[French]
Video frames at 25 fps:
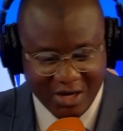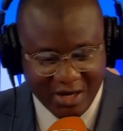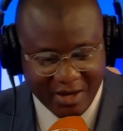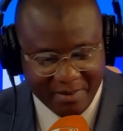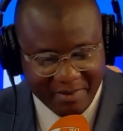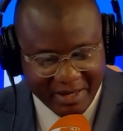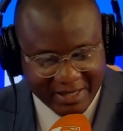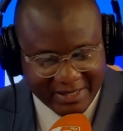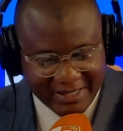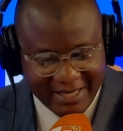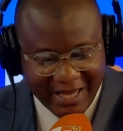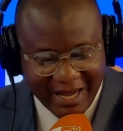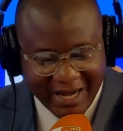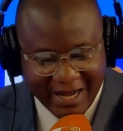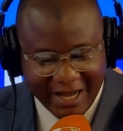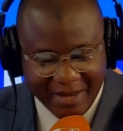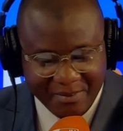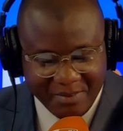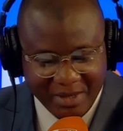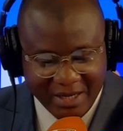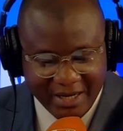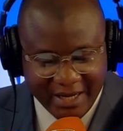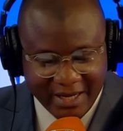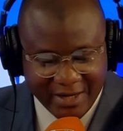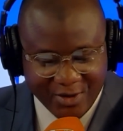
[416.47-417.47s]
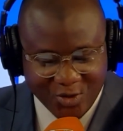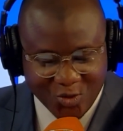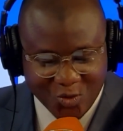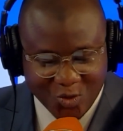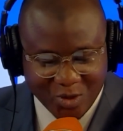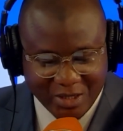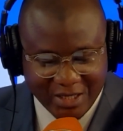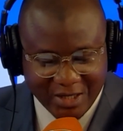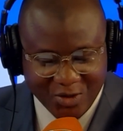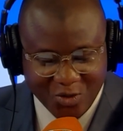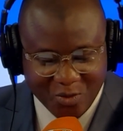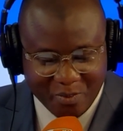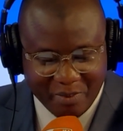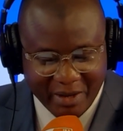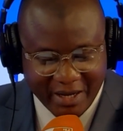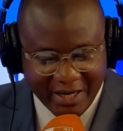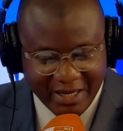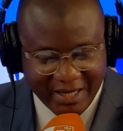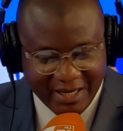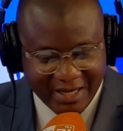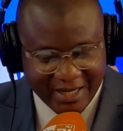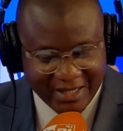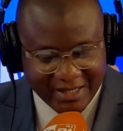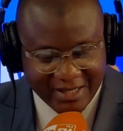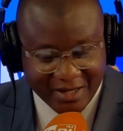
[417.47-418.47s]
Merci à Cabinet du côté de Paris
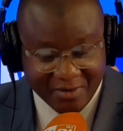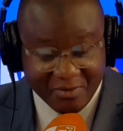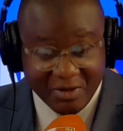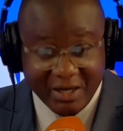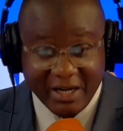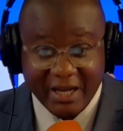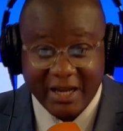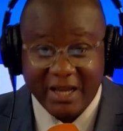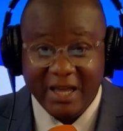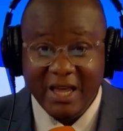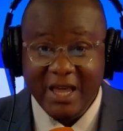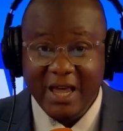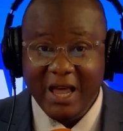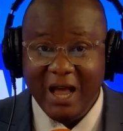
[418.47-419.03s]
qui intervenait.